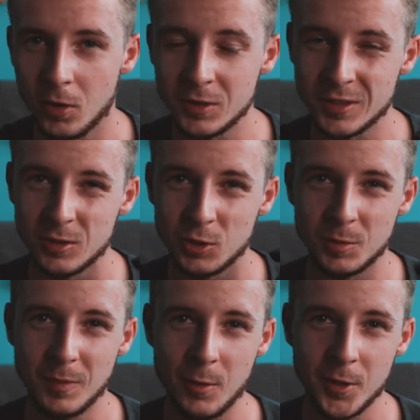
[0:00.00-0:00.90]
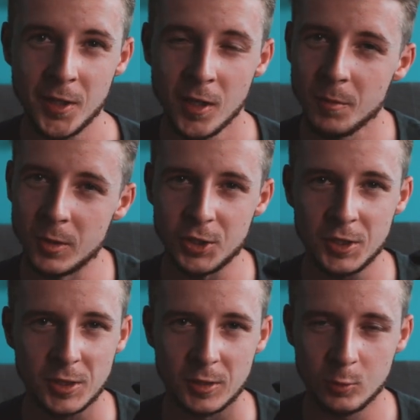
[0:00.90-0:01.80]
on jest dość mały, może
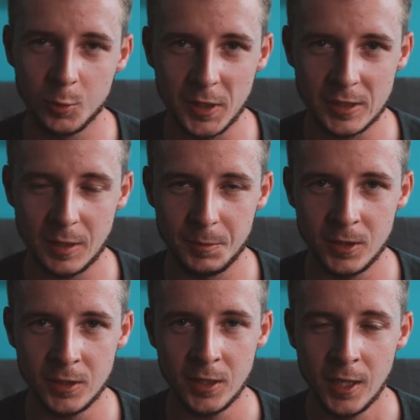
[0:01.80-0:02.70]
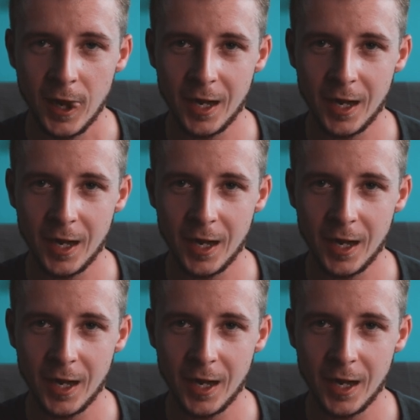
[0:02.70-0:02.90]
nie jest super stabilny,